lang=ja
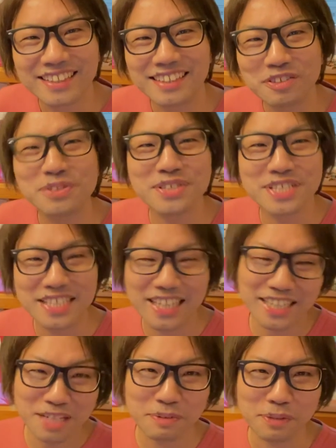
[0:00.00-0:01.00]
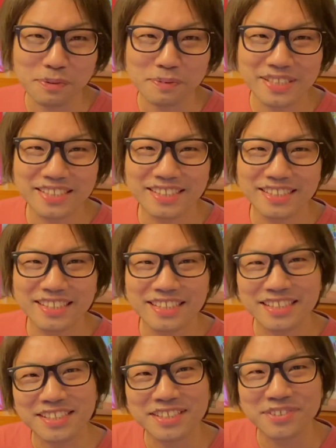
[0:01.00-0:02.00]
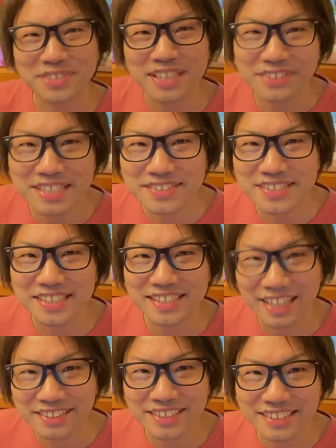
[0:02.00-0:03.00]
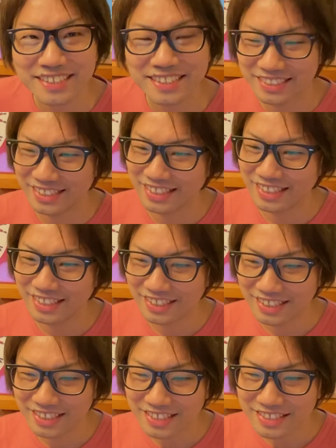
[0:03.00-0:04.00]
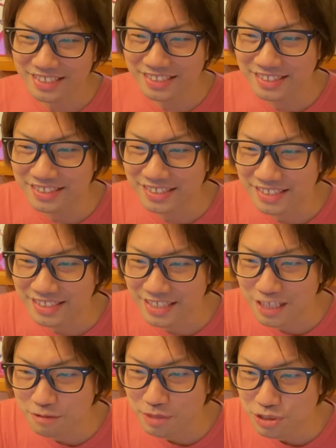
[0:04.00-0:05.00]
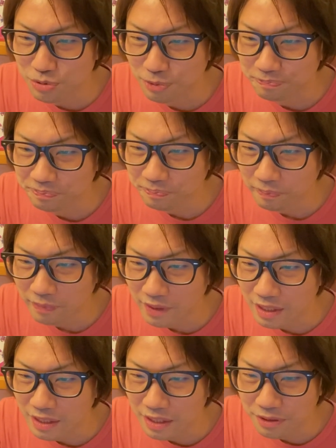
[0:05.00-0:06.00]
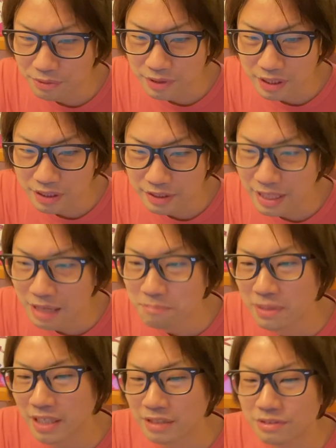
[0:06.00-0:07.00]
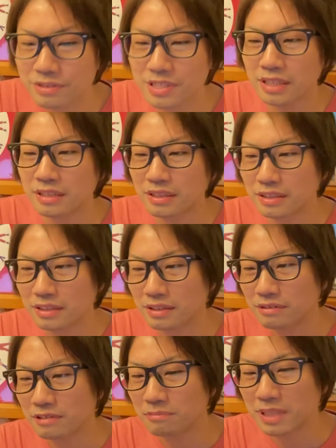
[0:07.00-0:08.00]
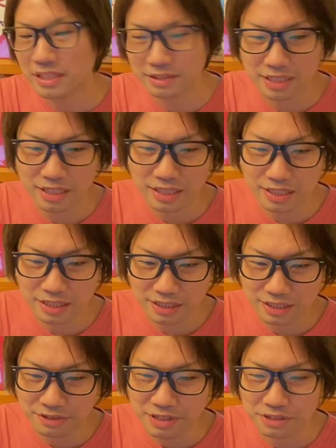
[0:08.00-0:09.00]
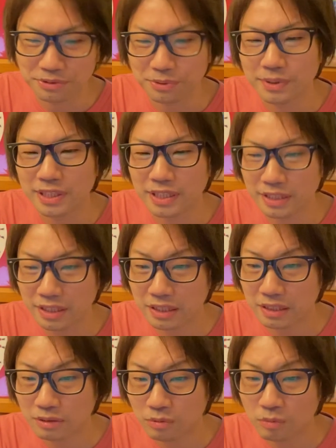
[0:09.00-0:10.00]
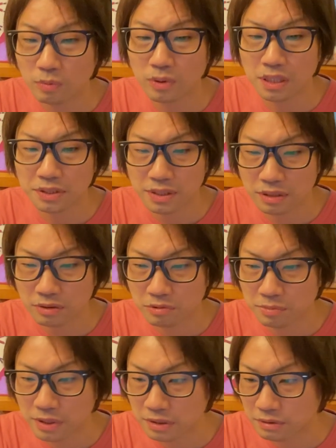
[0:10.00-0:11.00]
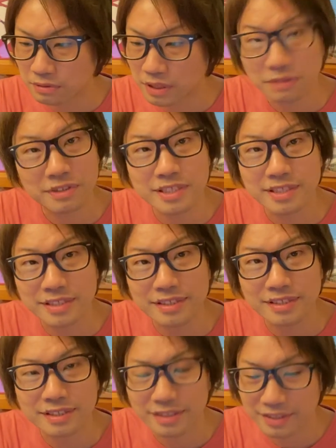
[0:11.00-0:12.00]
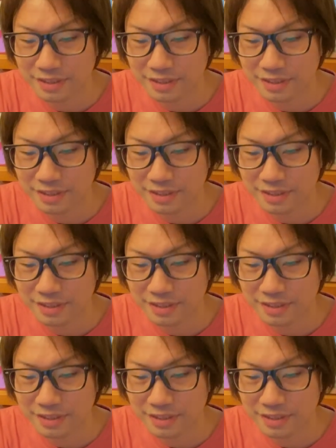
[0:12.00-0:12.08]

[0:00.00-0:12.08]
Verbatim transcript: お許しいただければと思います。引き続きお付き合いお願いします。あたす。じゃあ続いていきましょう。えっ、ー、とね、ダンバラルルちゃん。これバースデー祝いの動画だね。ここもたくさんコメントくれて嬉しいです。